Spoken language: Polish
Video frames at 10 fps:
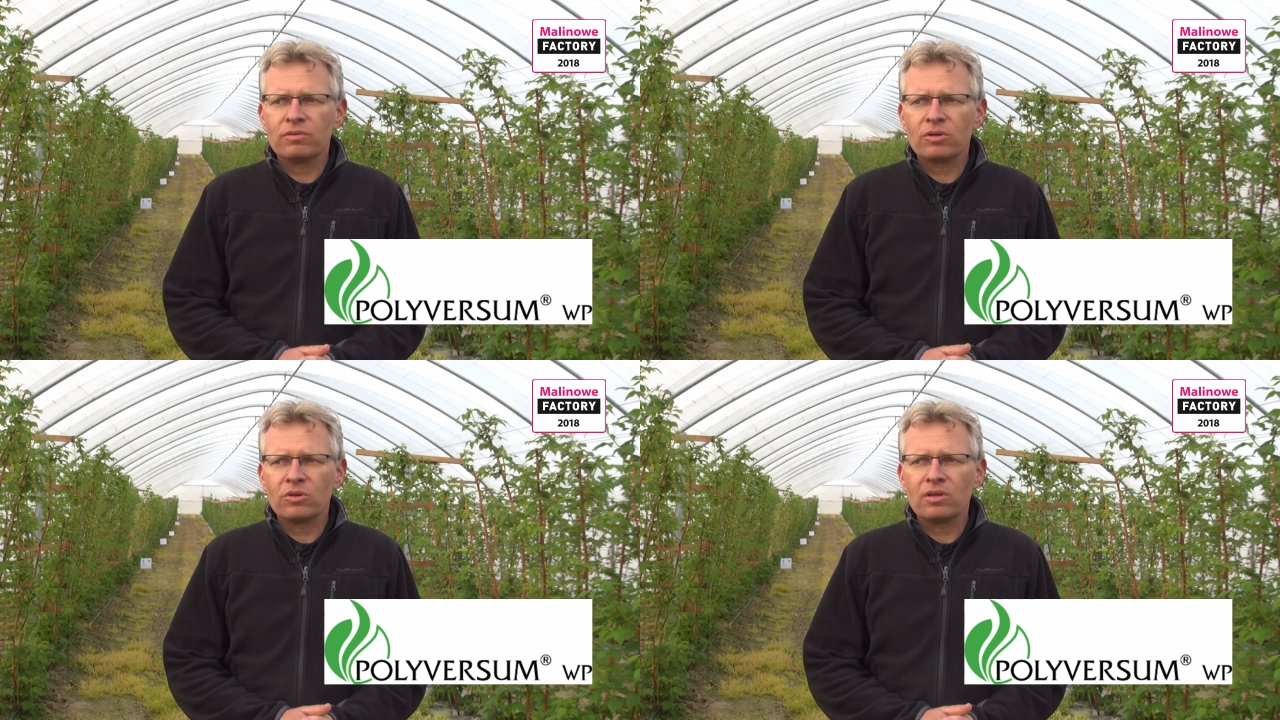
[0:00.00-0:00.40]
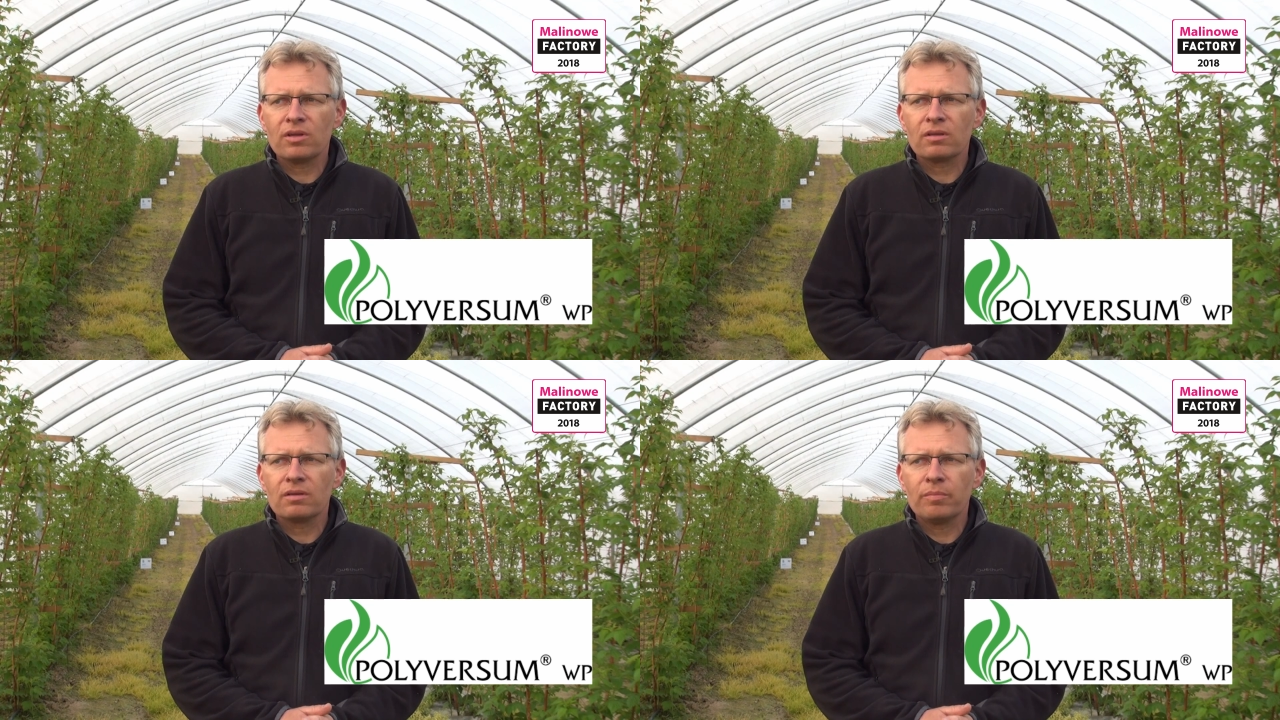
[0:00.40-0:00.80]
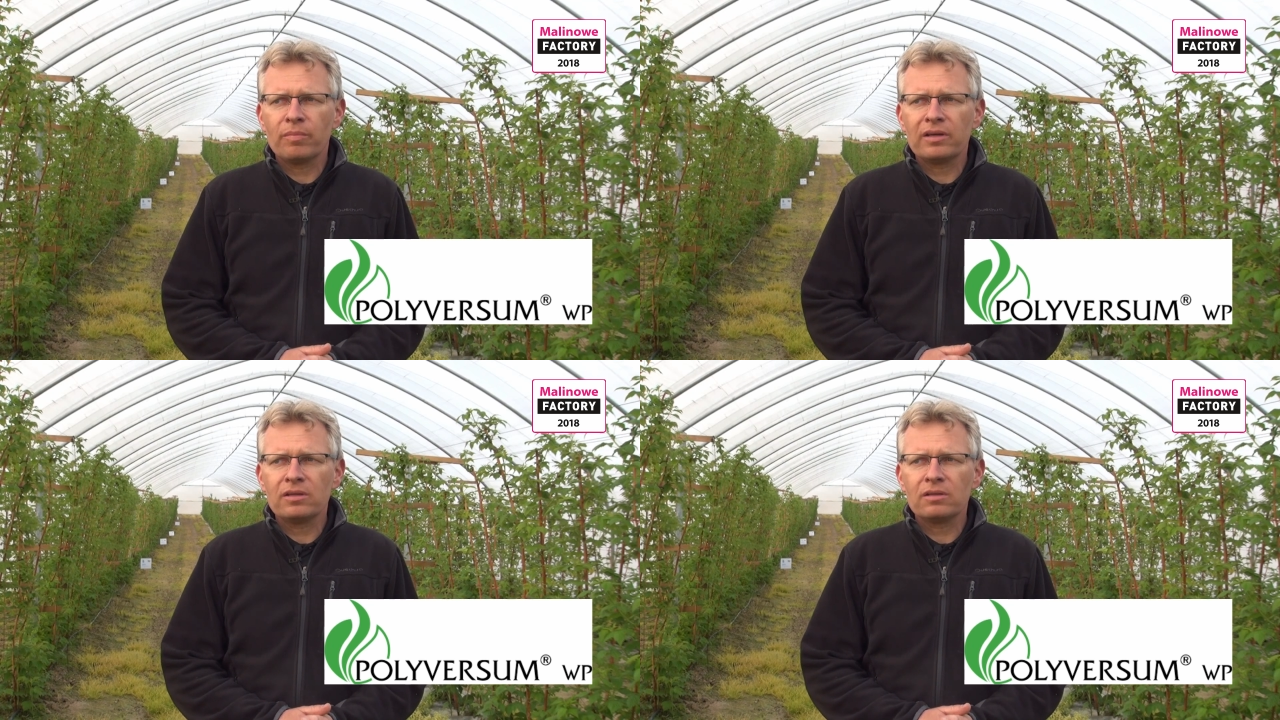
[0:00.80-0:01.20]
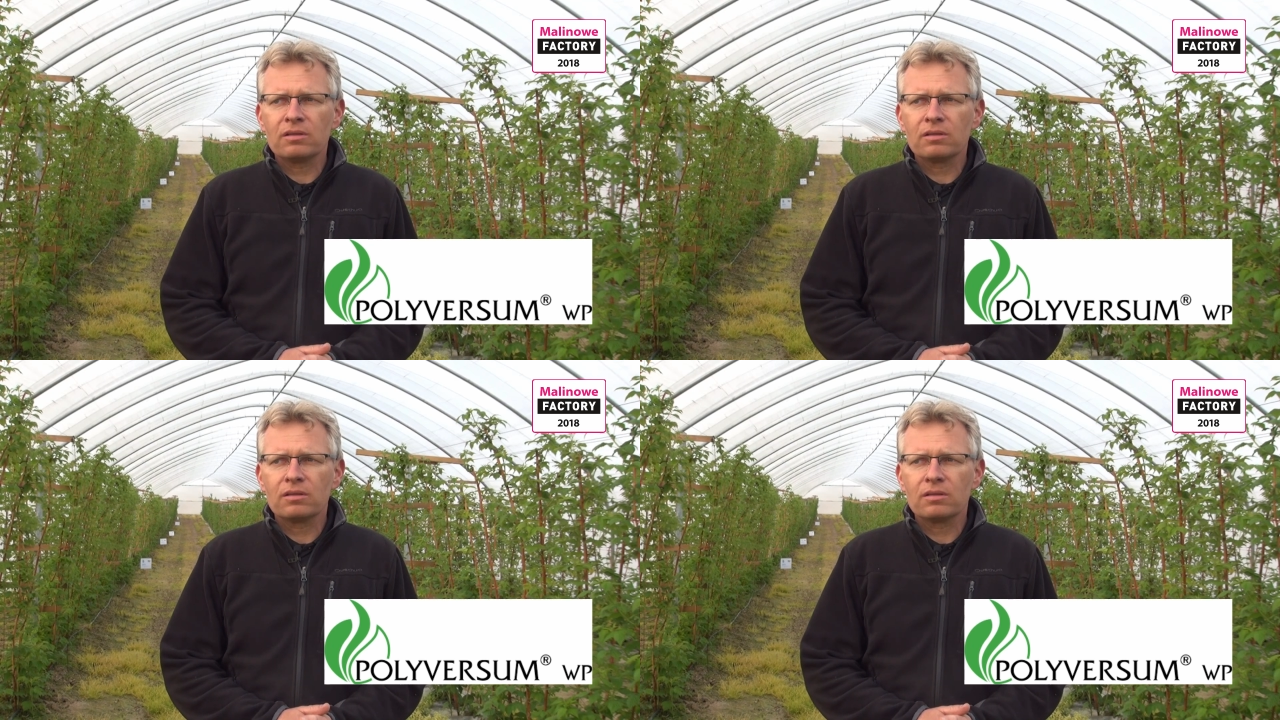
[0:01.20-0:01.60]
ochronie malin
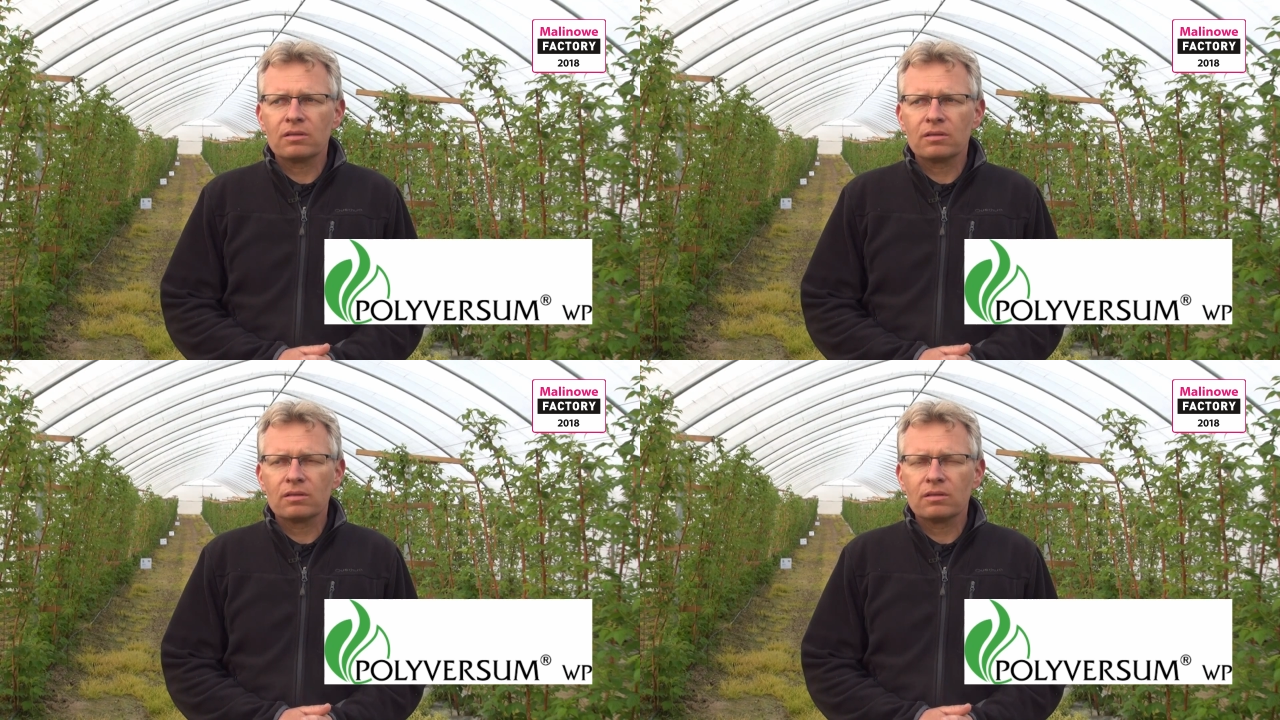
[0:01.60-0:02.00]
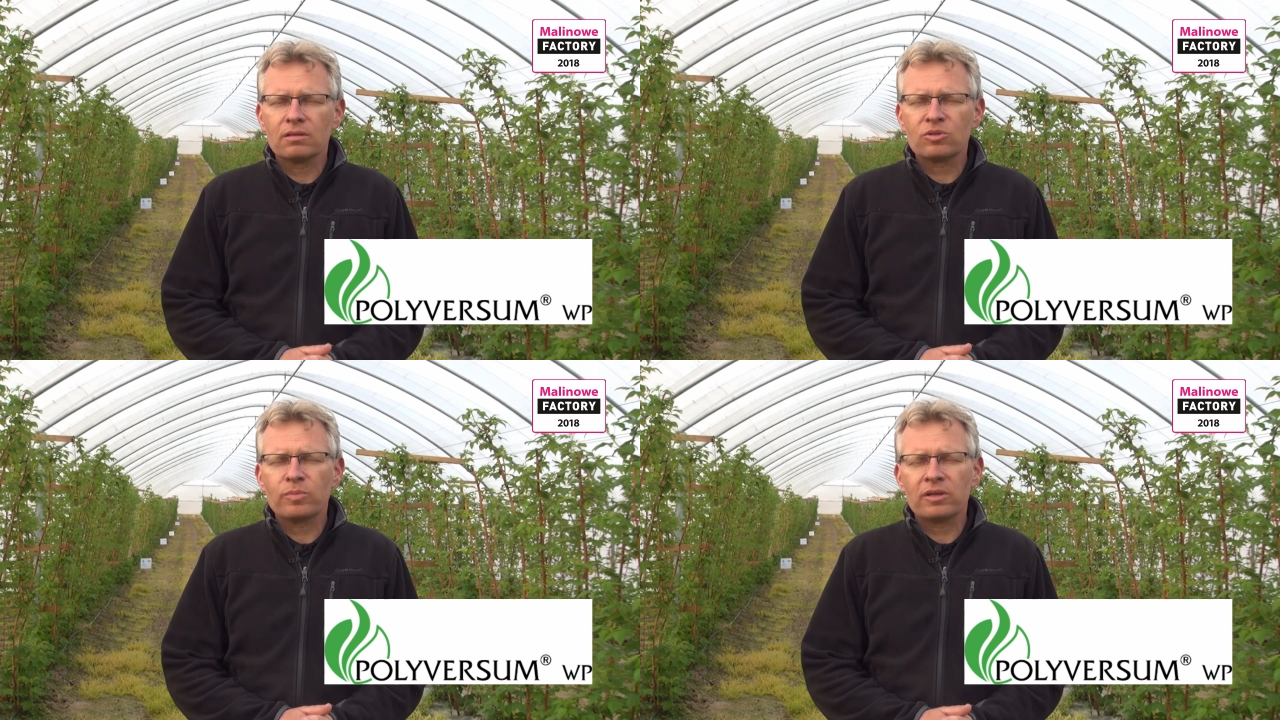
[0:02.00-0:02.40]
jest,